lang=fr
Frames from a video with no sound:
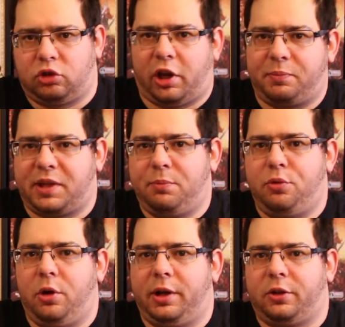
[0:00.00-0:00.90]
Ça aurait peut-être
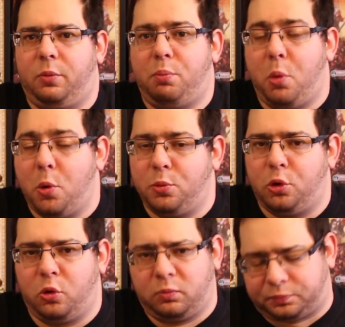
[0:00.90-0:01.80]
pu être un peu
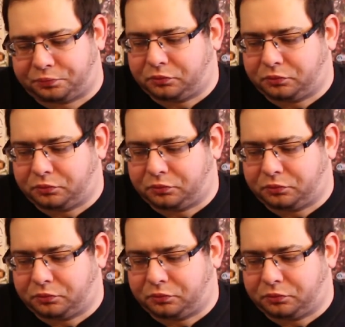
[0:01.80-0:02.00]
mieux.